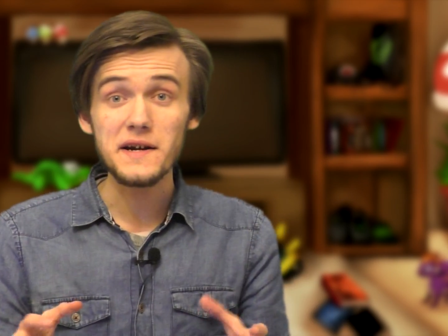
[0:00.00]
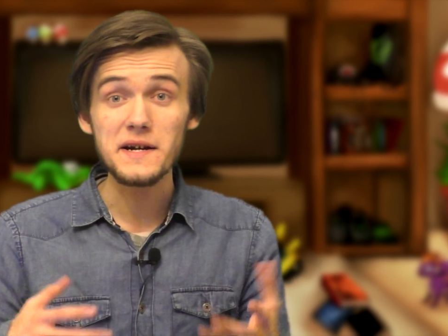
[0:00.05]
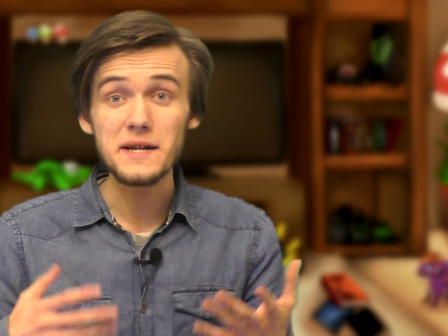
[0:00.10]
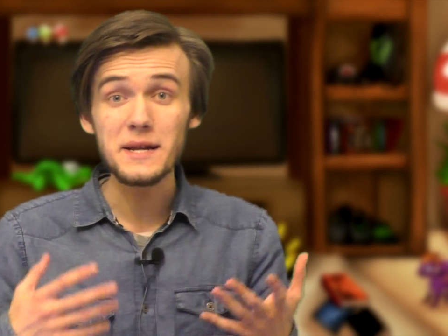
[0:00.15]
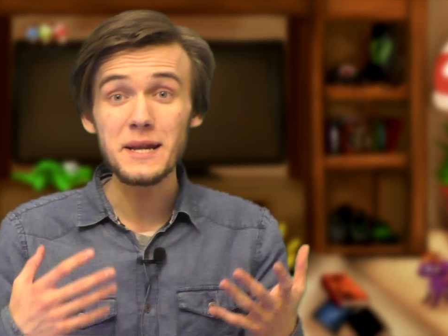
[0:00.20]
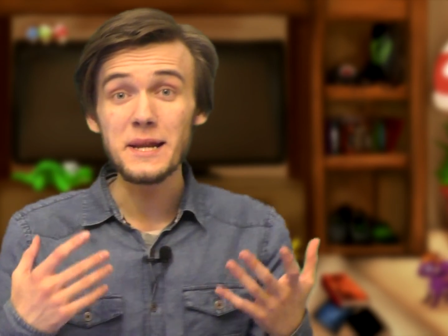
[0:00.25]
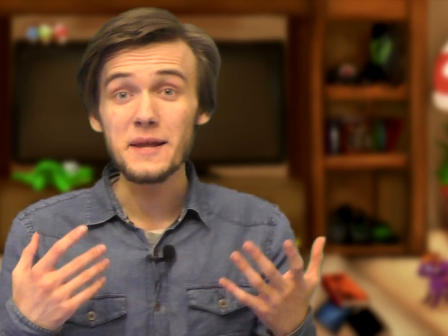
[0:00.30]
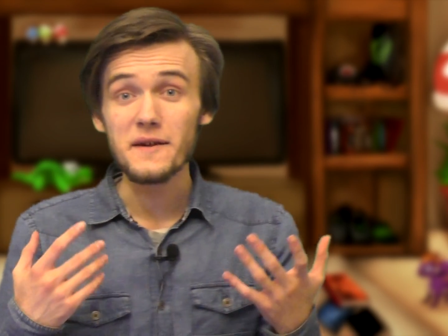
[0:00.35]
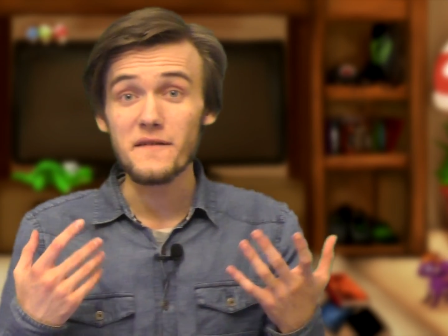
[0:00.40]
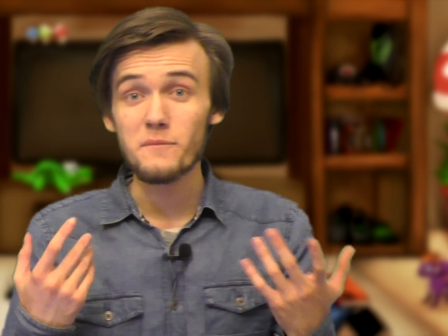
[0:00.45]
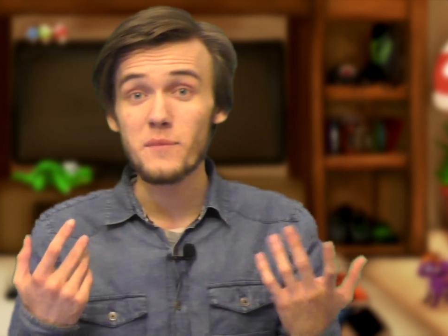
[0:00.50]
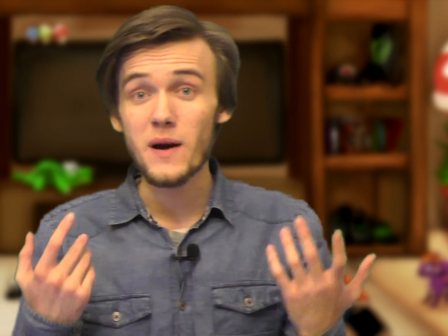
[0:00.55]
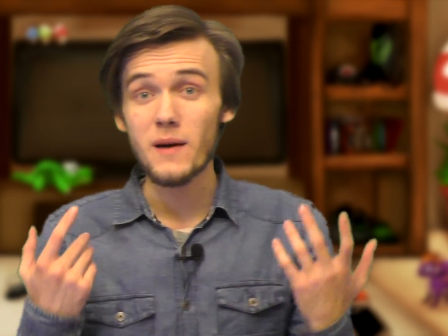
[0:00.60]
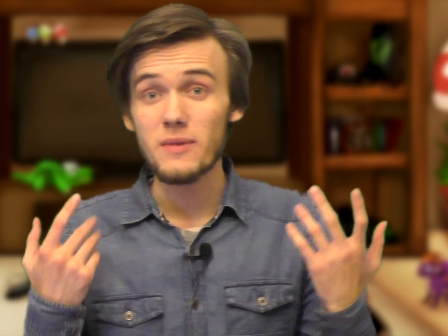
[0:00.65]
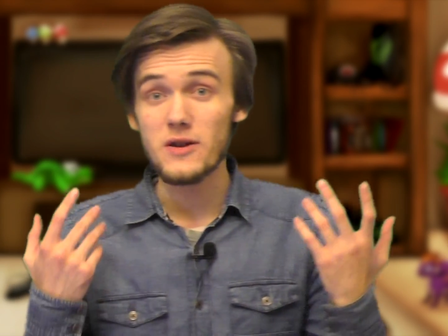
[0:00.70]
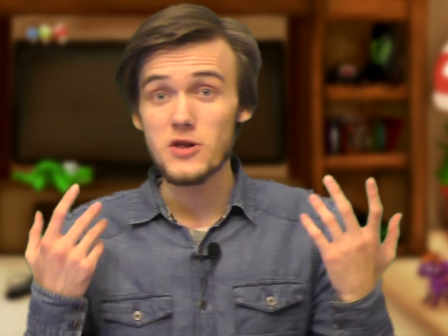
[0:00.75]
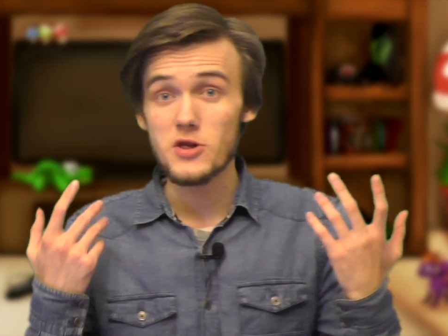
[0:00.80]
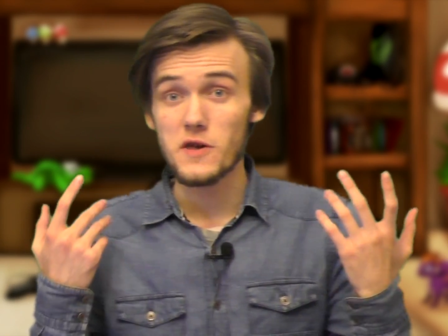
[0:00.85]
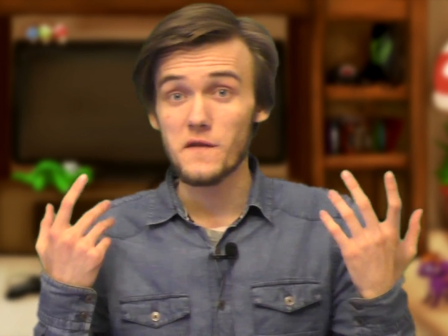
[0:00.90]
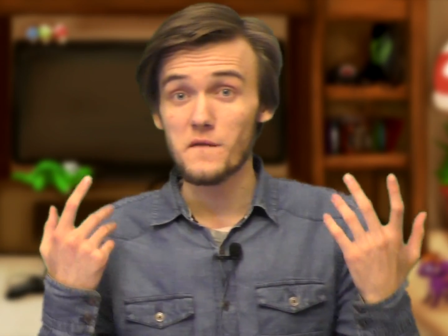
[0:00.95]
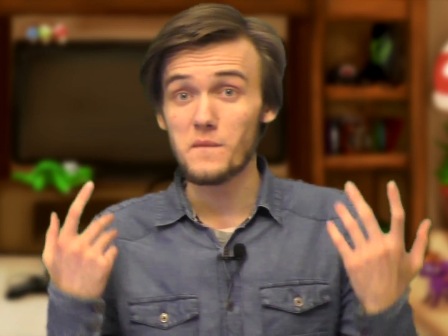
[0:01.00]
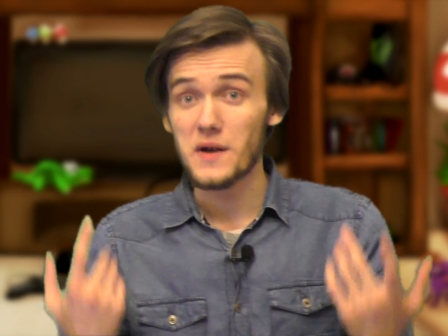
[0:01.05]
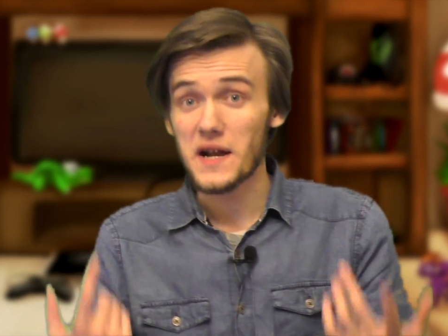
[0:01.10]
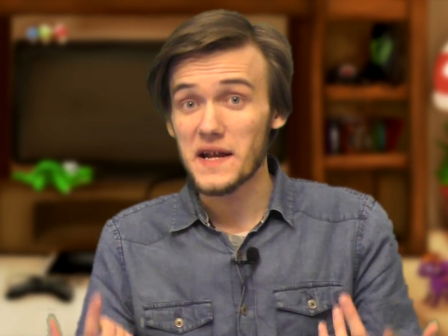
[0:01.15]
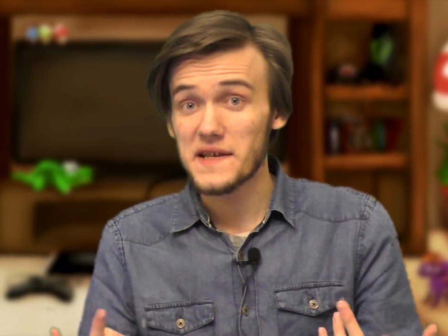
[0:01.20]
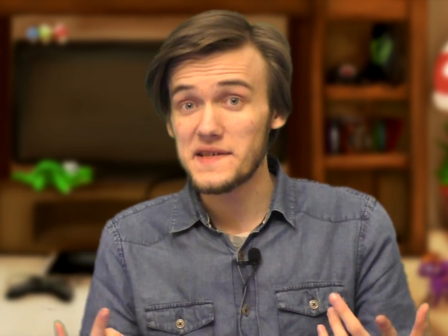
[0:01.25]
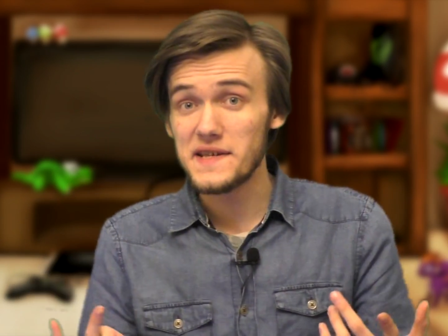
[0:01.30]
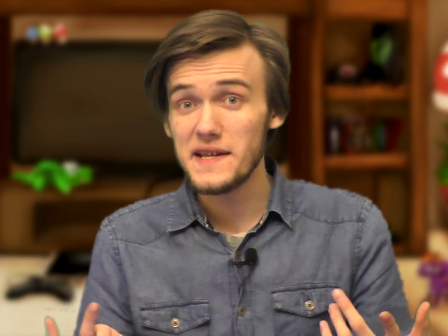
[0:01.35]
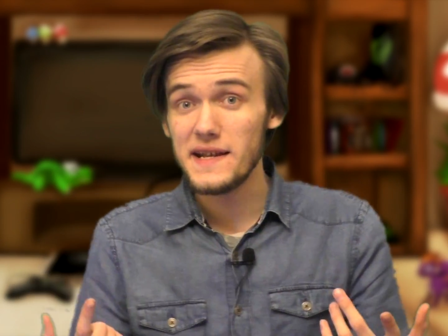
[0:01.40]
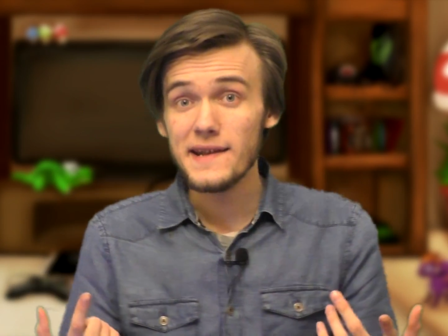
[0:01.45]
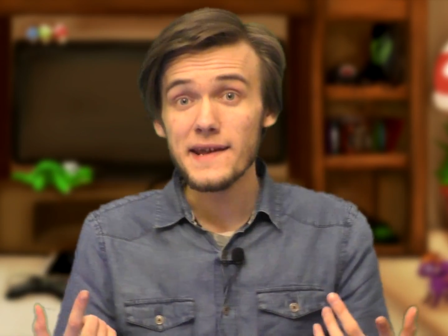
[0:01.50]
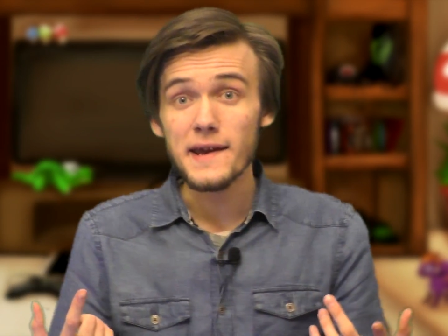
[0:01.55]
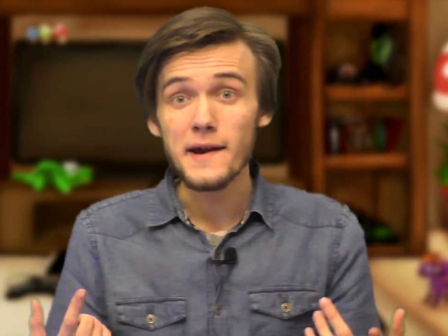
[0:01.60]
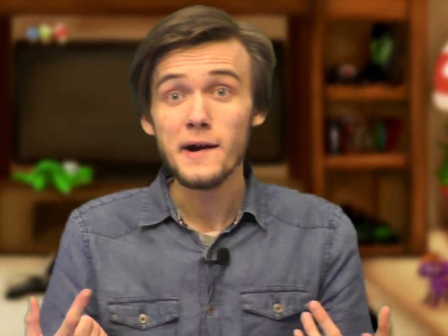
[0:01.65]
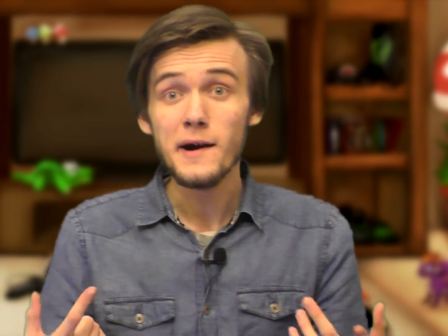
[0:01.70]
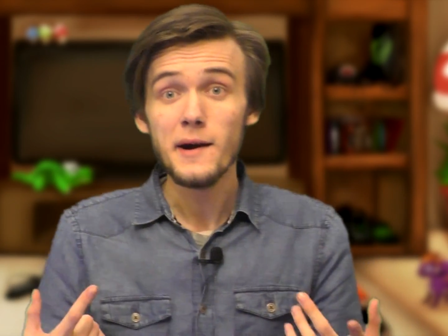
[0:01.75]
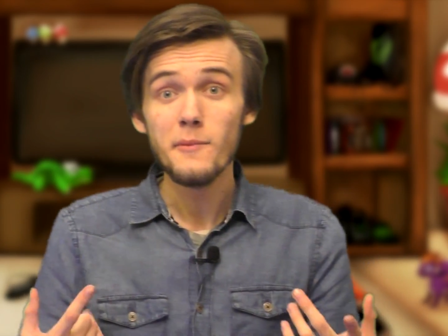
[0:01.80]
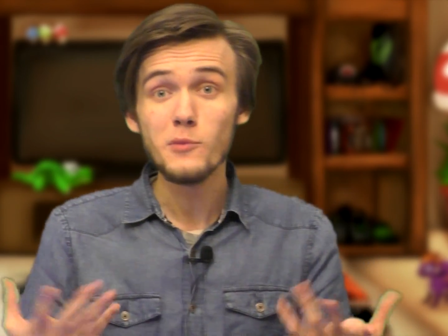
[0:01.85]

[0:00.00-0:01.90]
крыльев бабочки в Бразилии